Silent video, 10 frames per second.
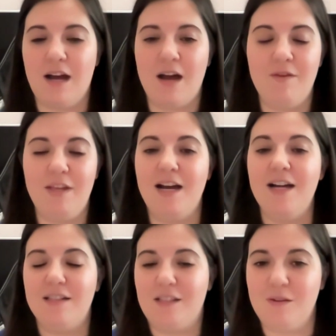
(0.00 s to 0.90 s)
avviene
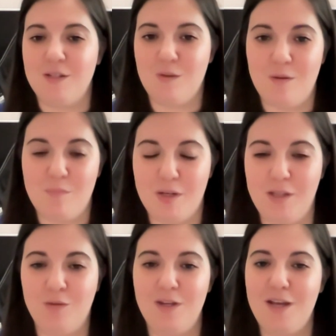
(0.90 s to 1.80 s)
anche attraverso
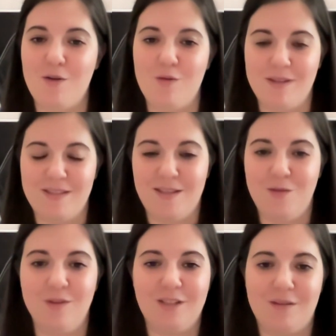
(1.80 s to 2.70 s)
l'imprenditoria, come
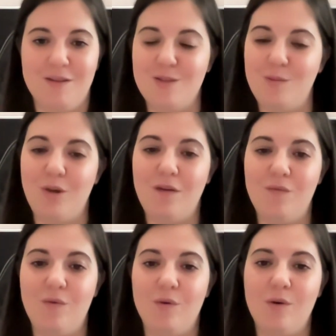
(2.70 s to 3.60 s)
insegno attraverso il mio
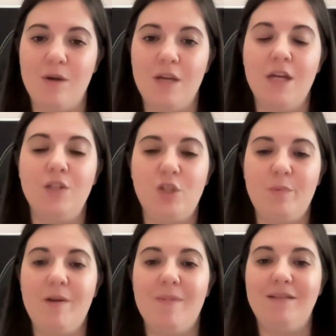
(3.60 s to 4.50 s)
lavoro, ci
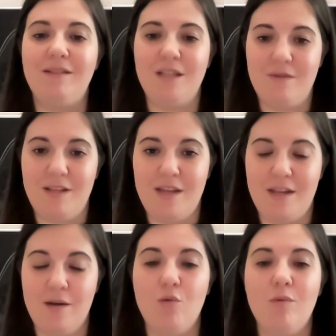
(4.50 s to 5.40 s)
permette di
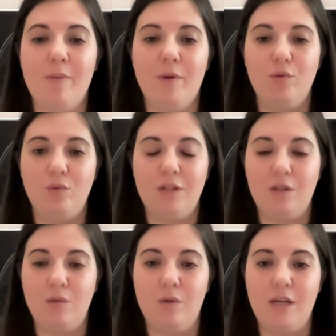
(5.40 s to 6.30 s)
vedere come per ognuna
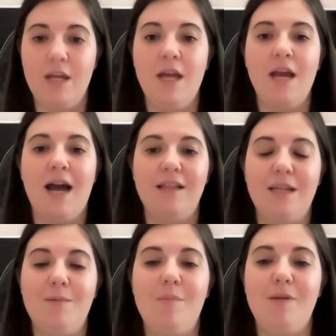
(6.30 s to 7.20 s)
di noi
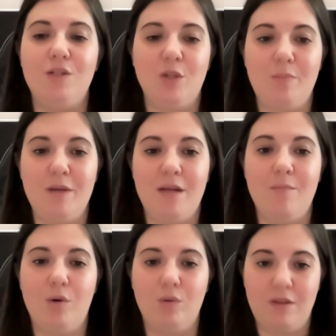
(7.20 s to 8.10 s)
andremo a percepire
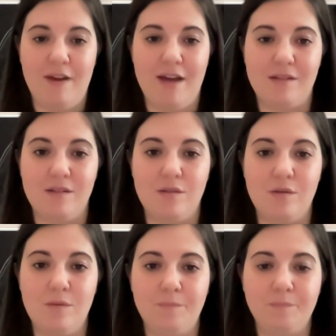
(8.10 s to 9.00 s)
in modo
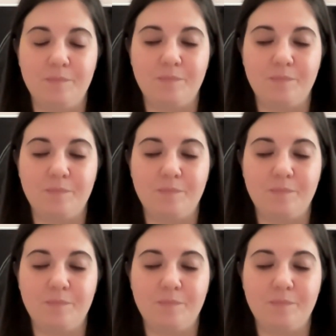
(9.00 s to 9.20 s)
diverso